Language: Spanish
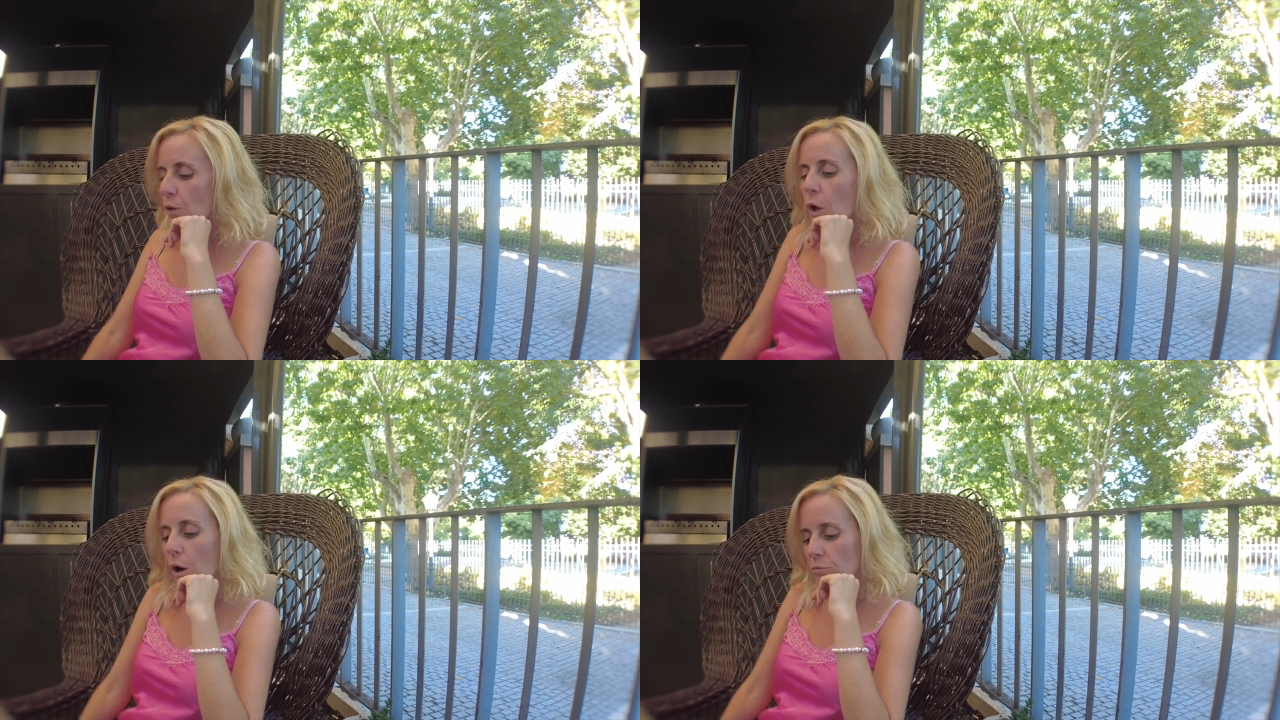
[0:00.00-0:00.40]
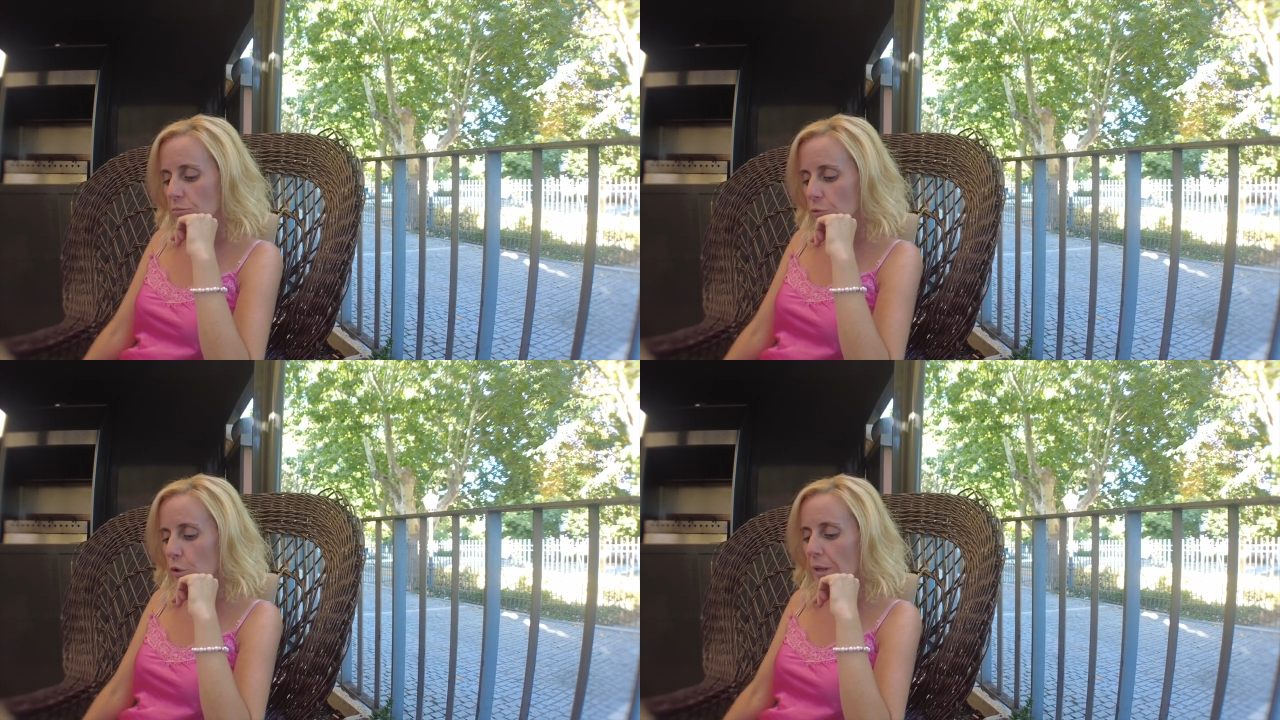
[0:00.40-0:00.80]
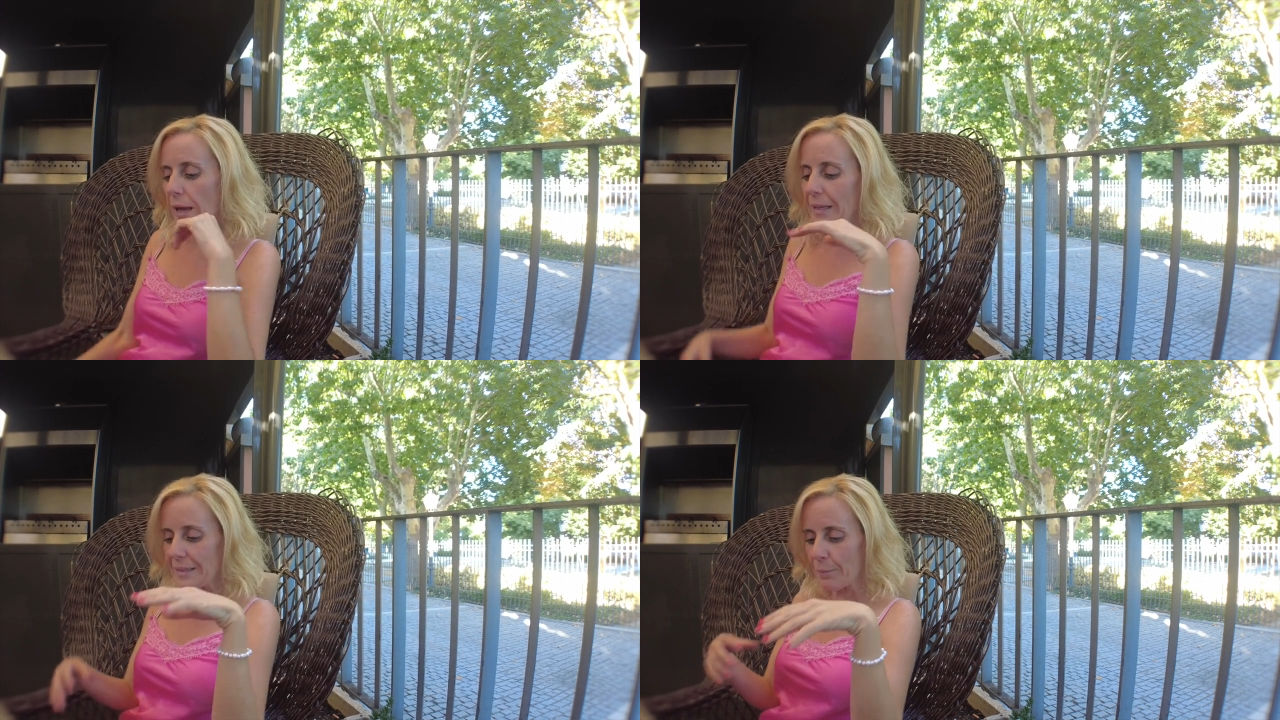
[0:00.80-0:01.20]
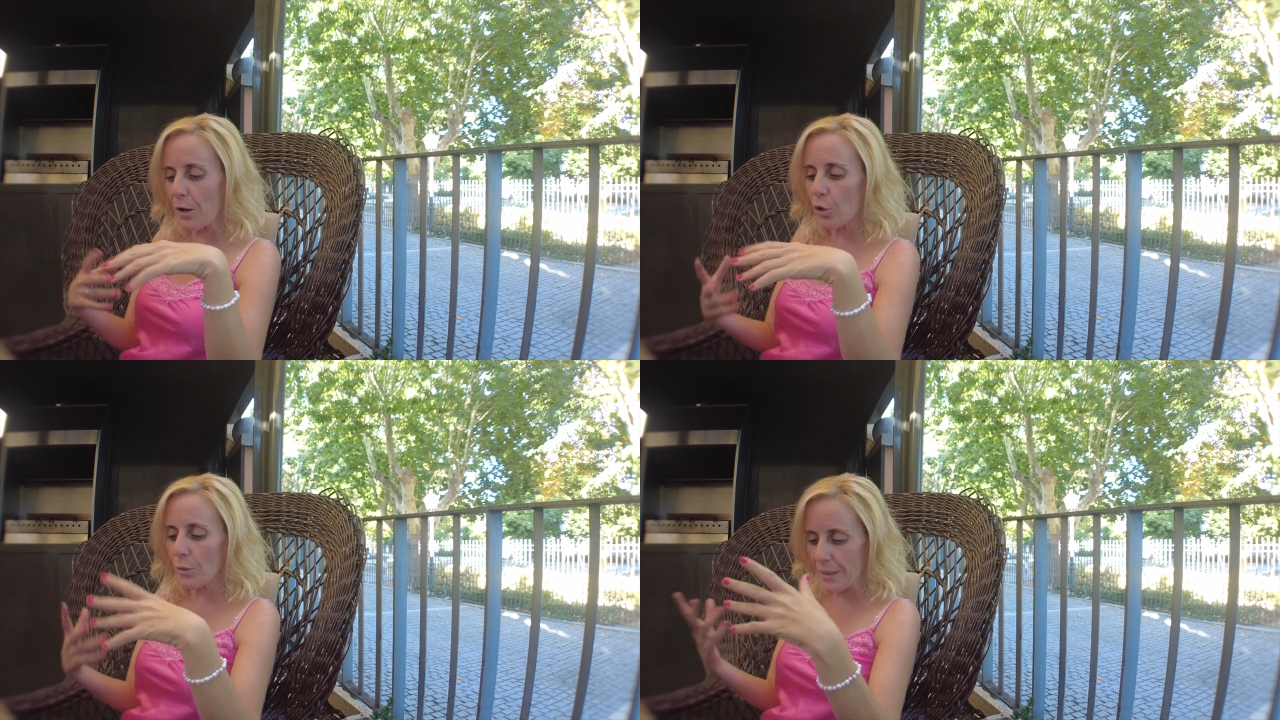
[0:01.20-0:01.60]
No, donde hay
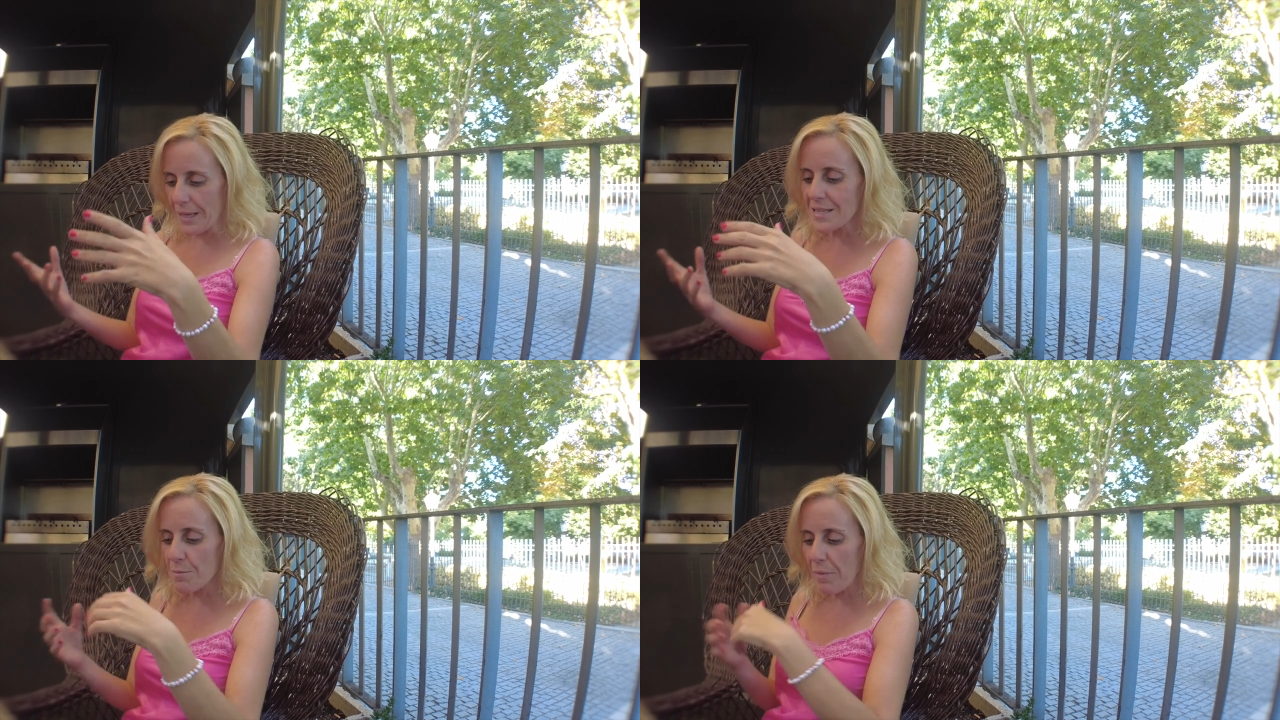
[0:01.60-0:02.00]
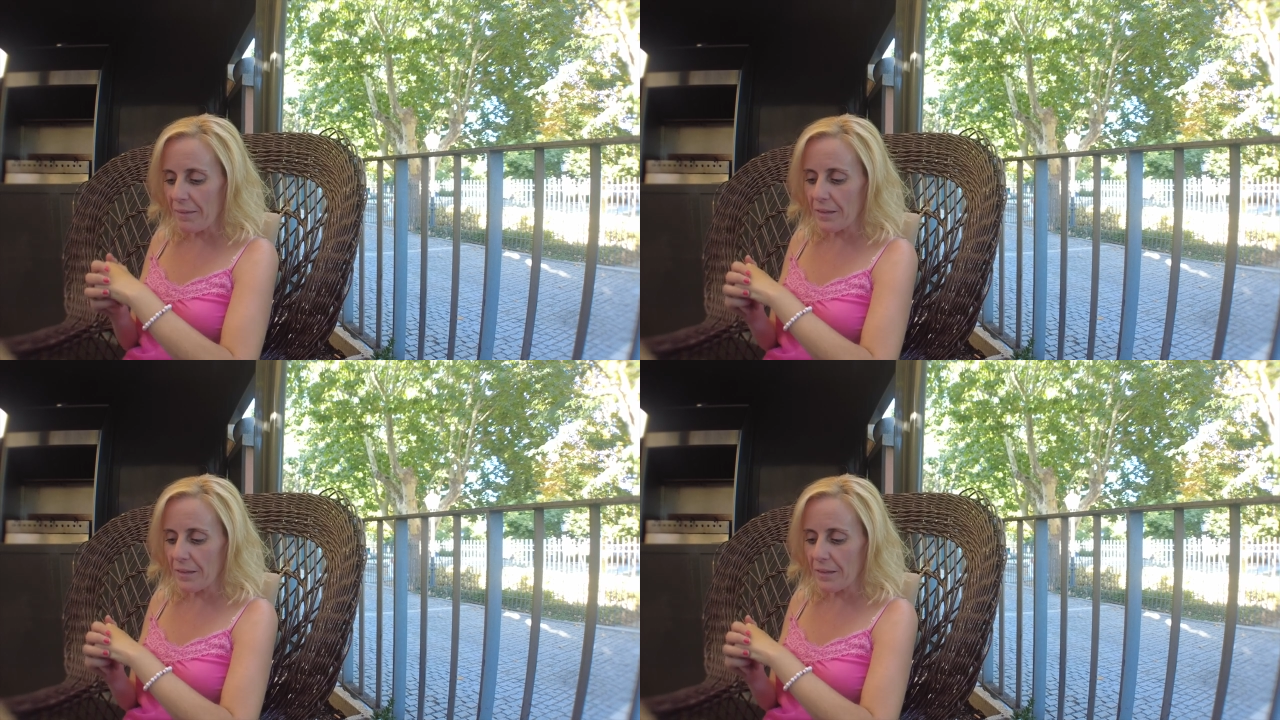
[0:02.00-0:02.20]
trabajo de verdad es en Madrid.